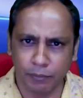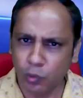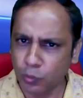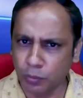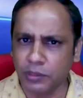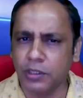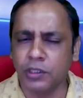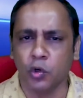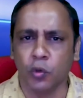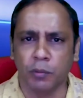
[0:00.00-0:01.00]
बहुत
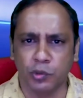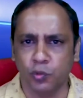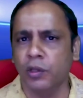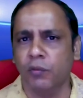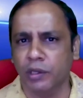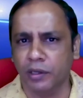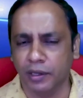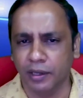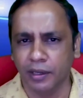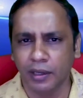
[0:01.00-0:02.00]
भीतरी तौर पर जुड़ी हुई
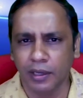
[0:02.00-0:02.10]
हैं